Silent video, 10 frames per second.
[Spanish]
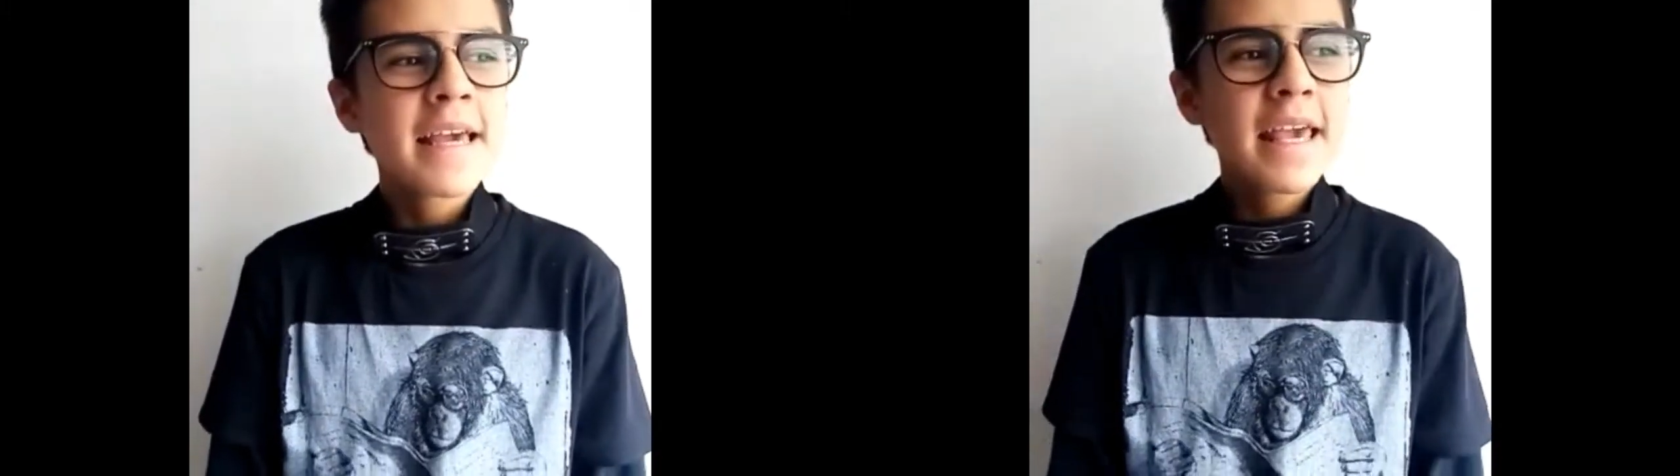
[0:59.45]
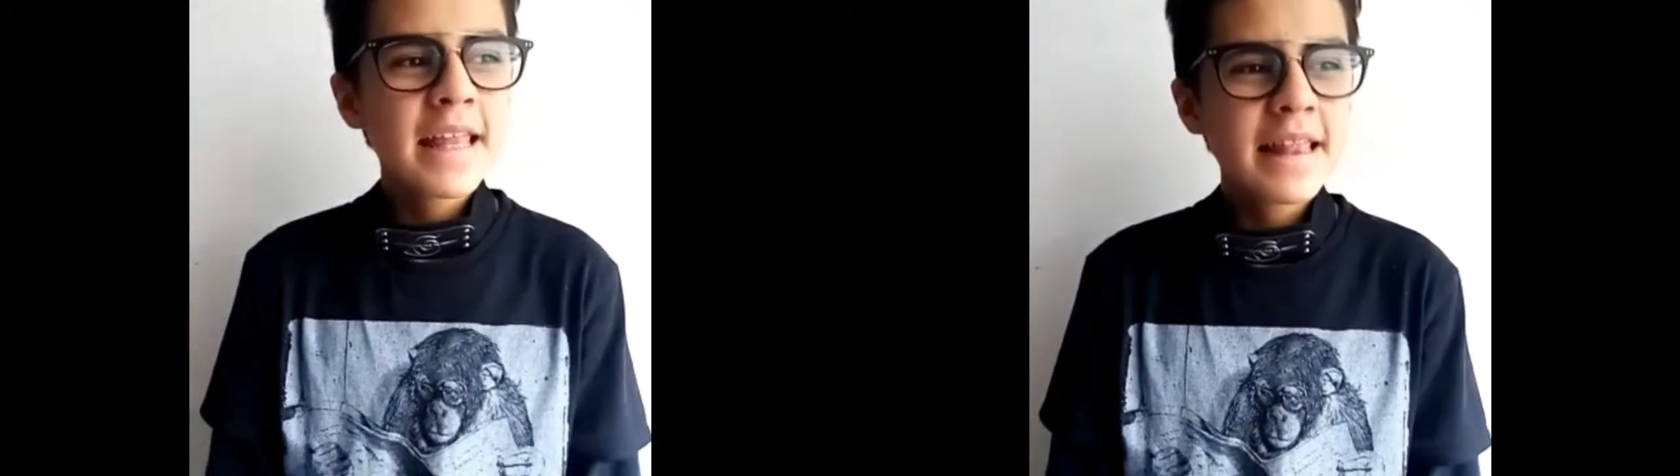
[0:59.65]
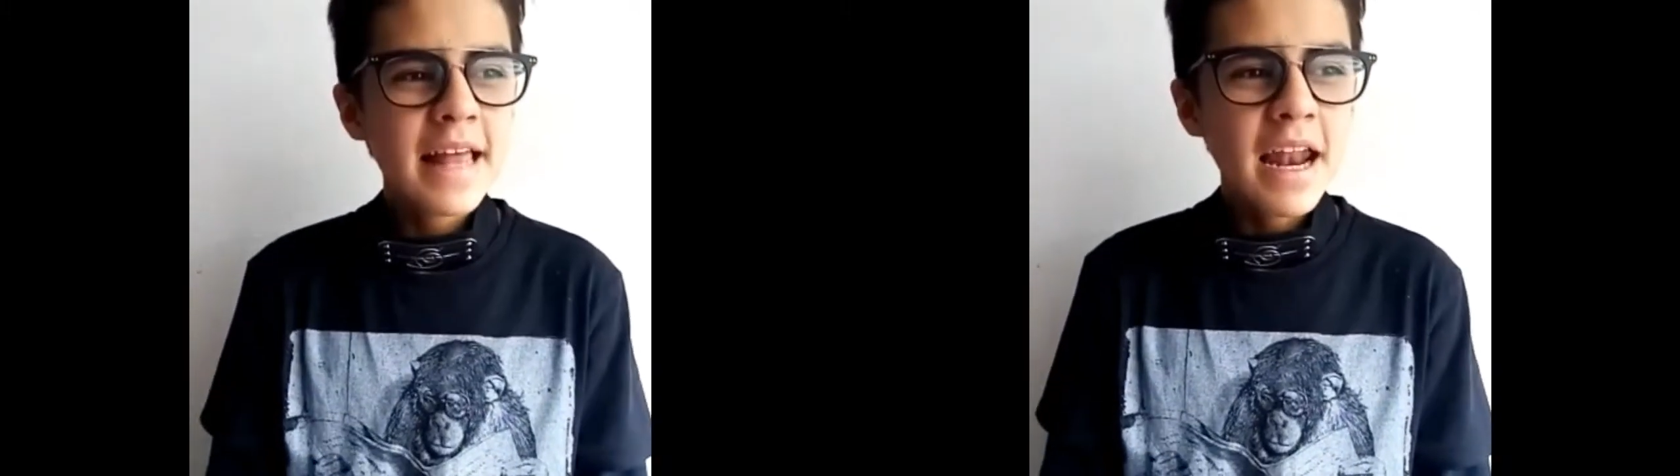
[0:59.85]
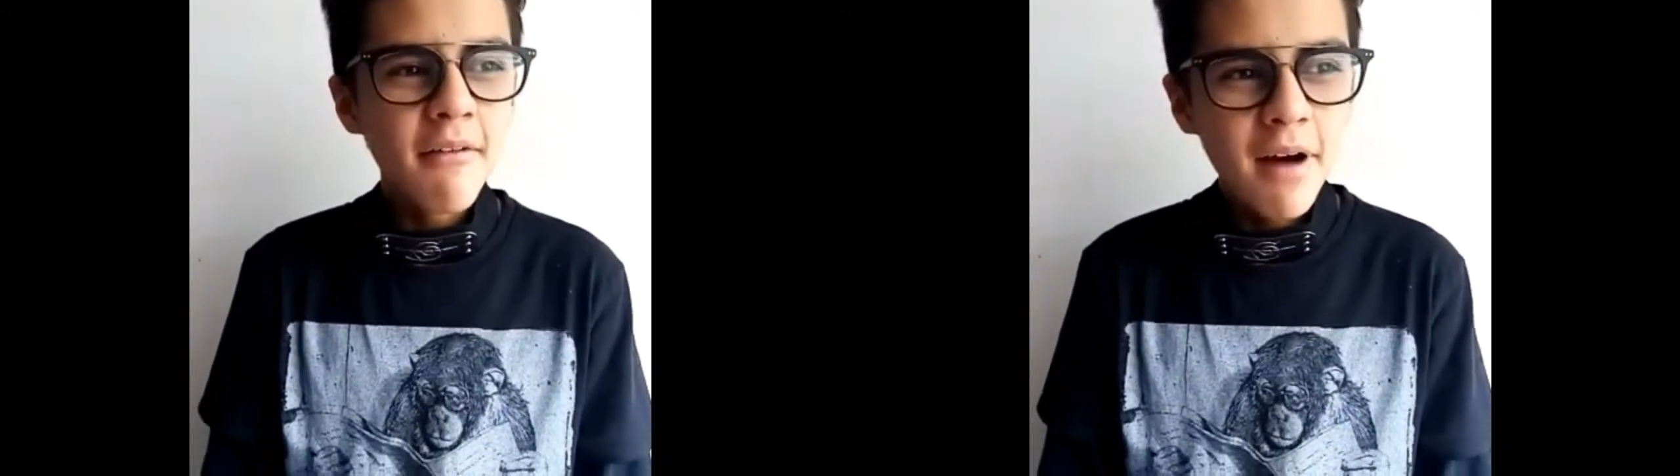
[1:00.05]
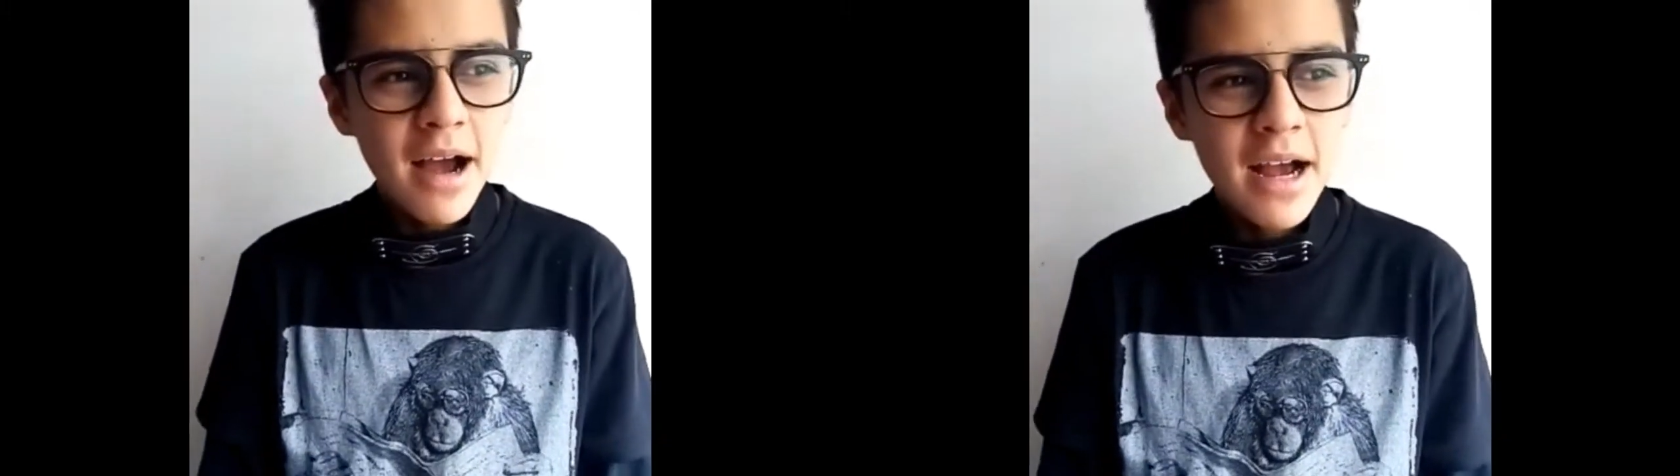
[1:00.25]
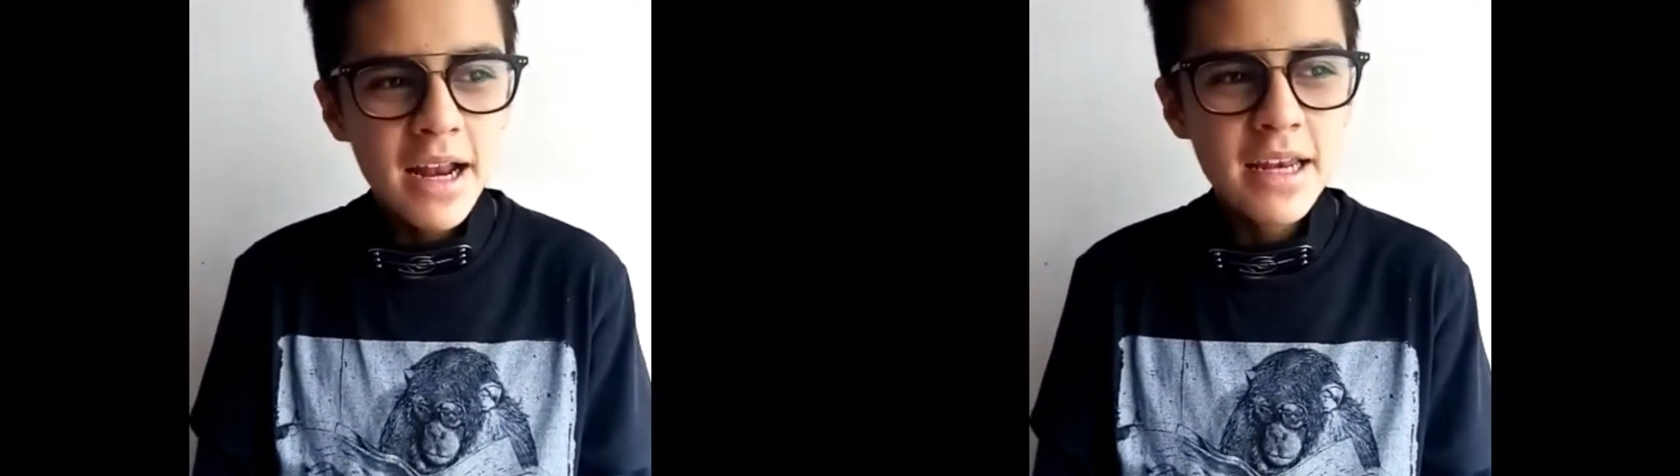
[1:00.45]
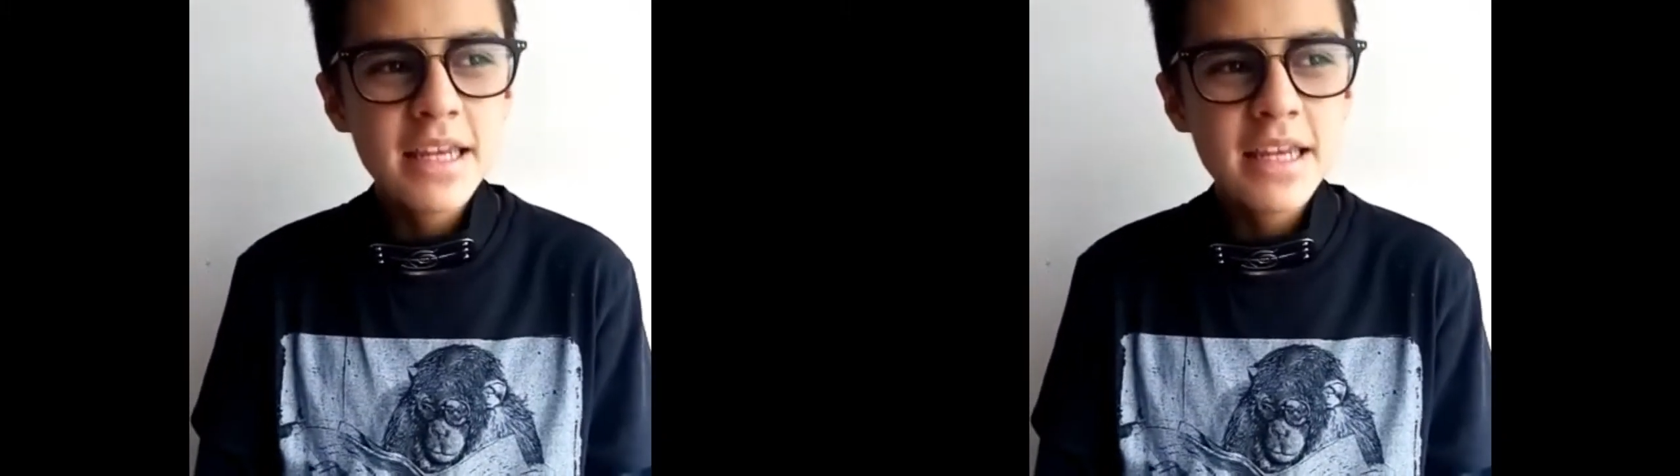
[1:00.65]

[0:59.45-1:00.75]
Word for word: que trabajan